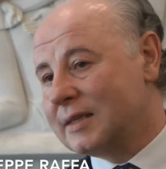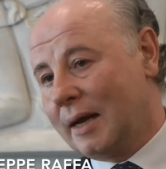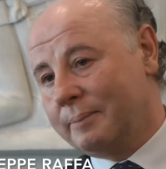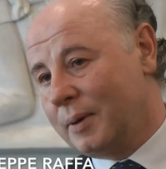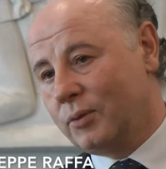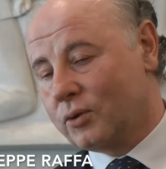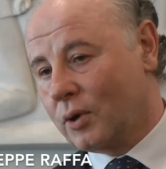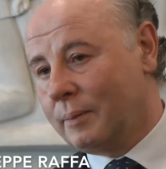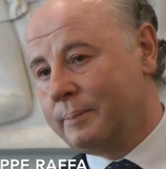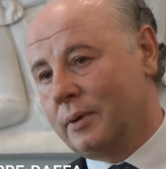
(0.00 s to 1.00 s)
stampa
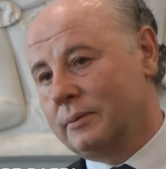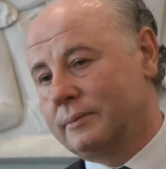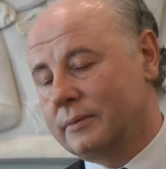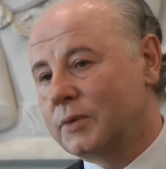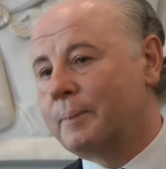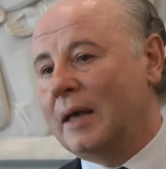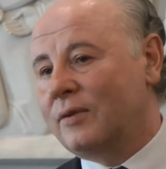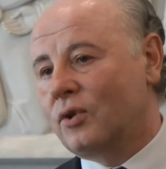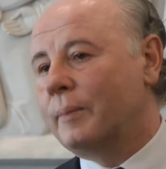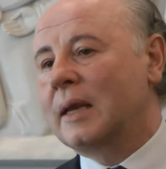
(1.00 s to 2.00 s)
purtroppo
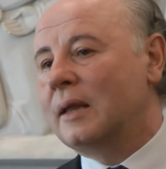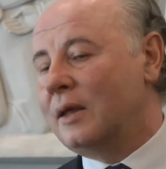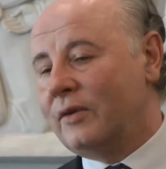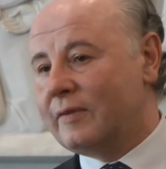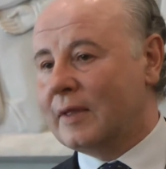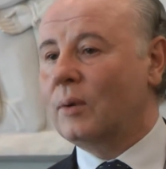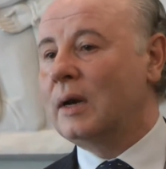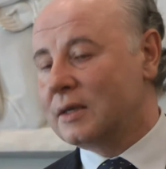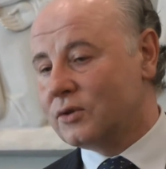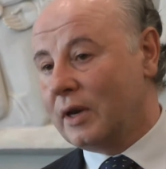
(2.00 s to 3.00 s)
spesso perde di vista
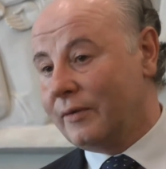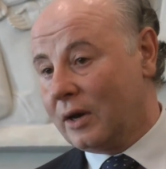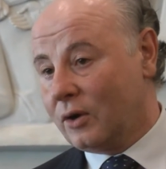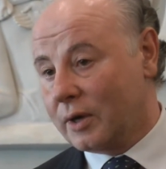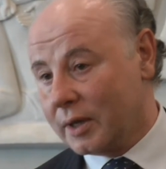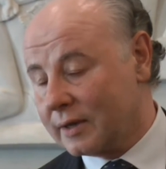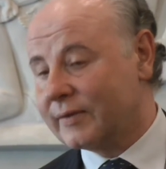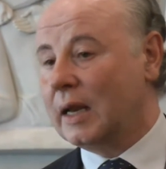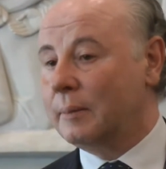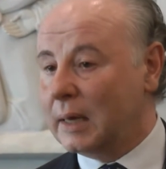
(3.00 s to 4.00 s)
quelli che sono i valori che
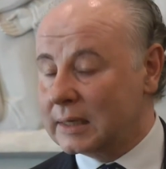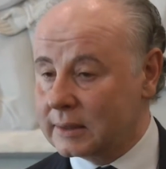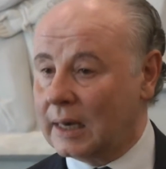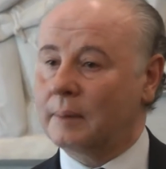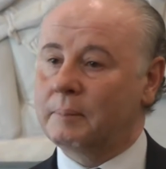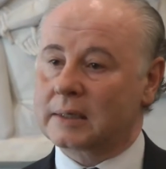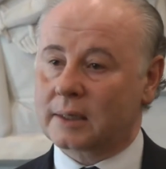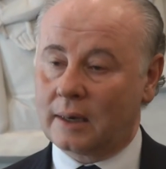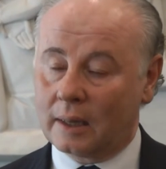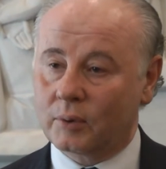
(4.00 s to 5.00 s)
stanno alla base
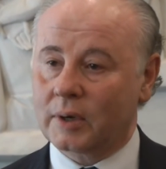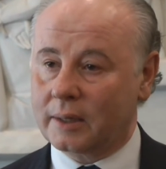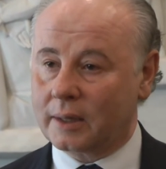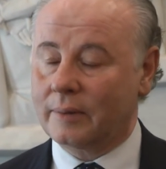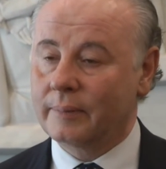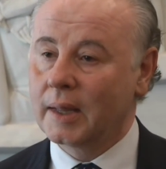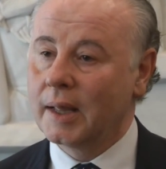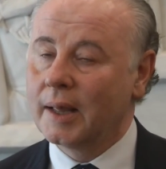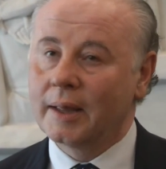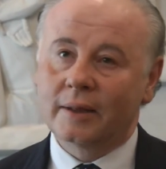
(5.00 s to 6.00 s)
della politica.
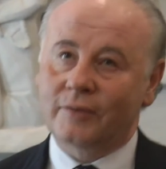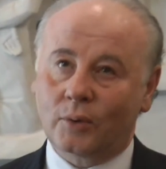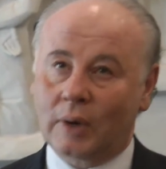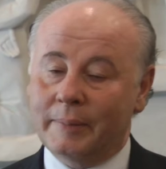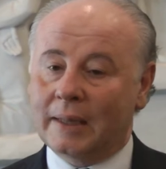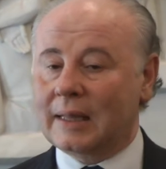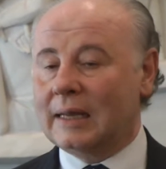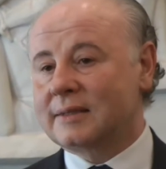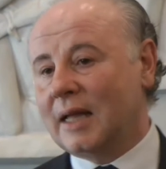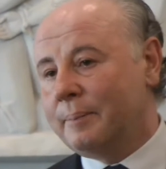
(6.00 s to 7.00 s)
Sicuramente
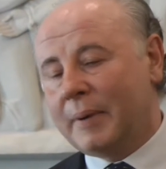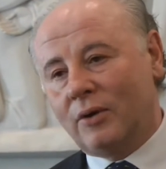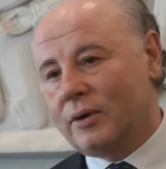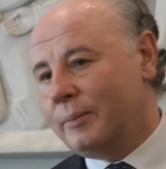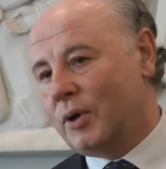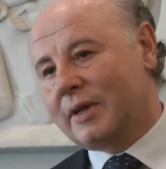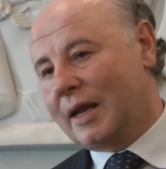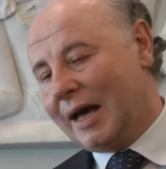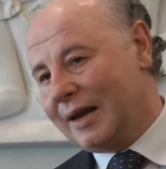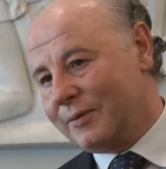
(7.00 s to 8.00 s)
la stampa non
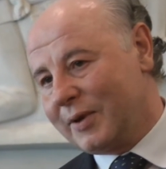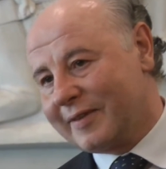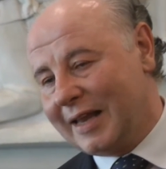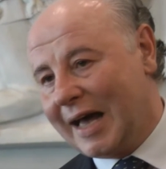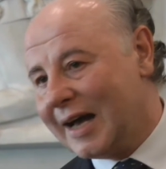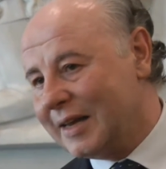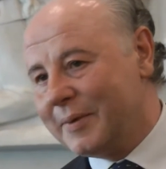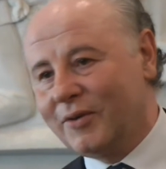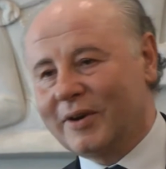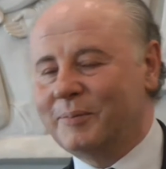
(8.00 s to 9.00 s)
riporterà queste
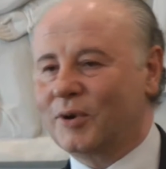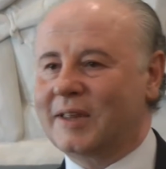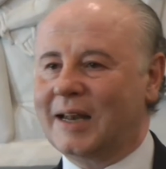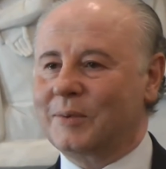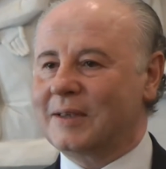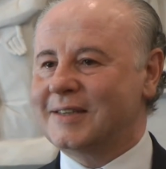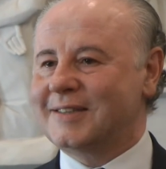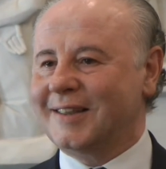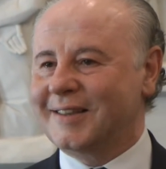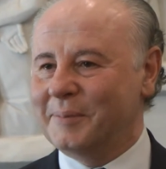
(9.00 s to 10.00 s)
lacrime, non riporterà questi
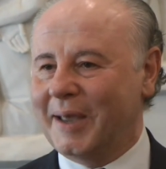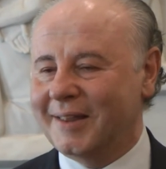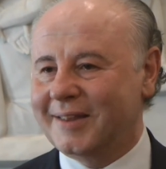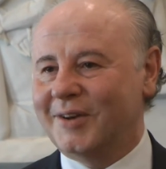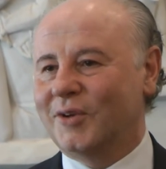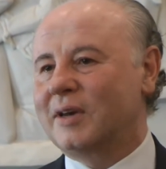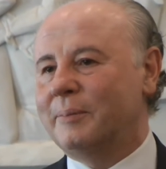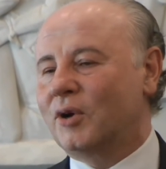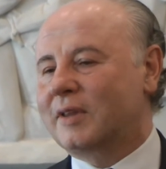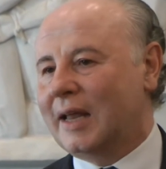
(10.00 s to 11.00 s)
sentimenti, non
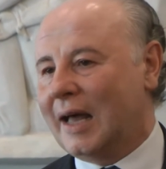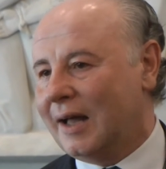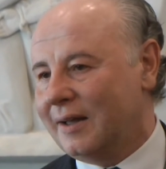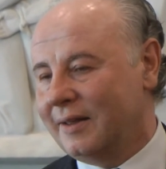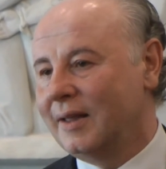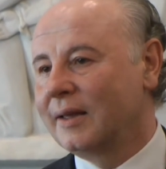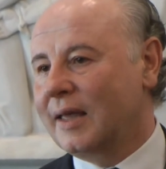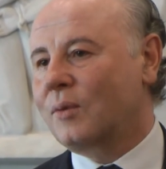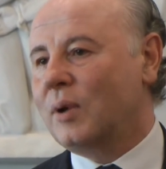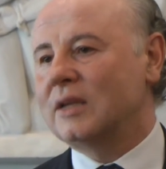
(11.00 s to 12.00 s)
riporterà
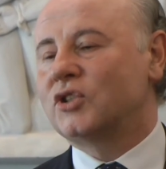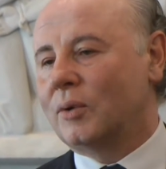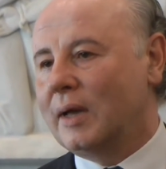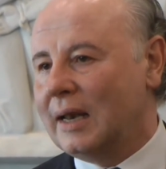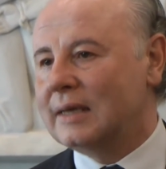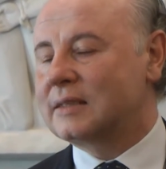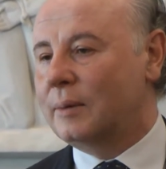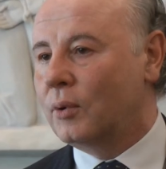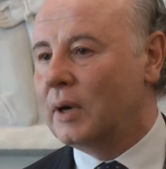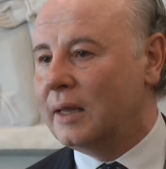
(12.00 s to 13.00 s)
che qua c'è una classe
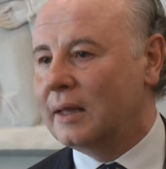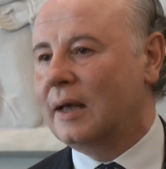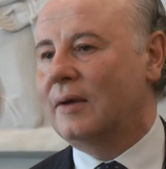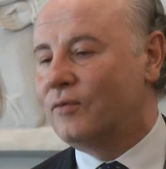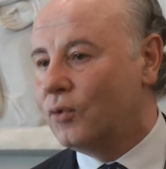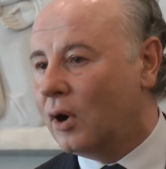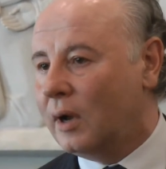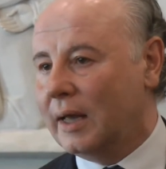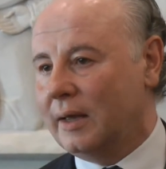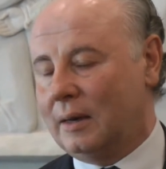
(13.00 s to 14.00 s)
politica che
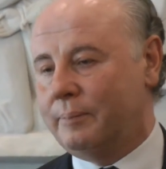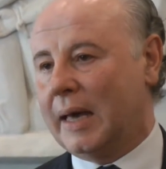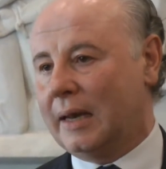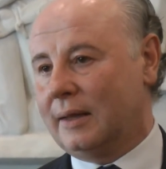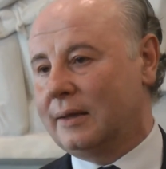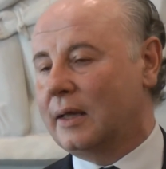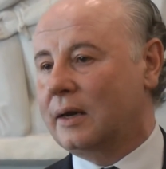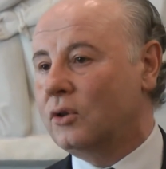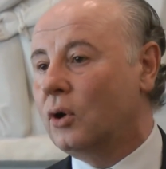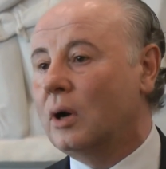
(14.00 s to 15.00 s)
vuole il bene del
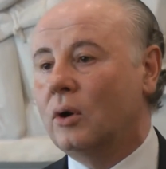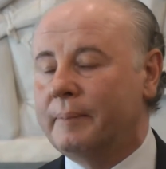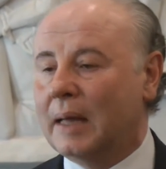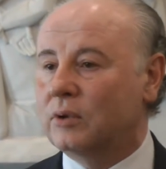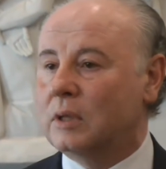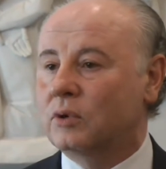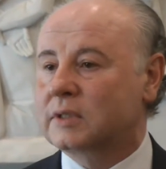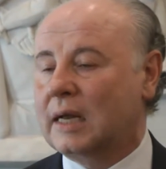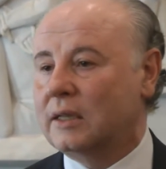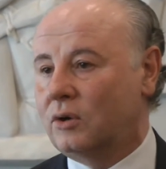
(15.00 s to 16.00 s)
territorio e lo abbiamo
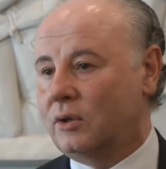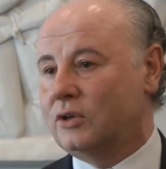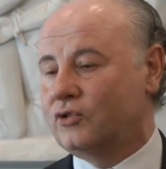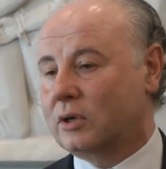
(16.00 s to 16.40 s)
dimostrato in ogni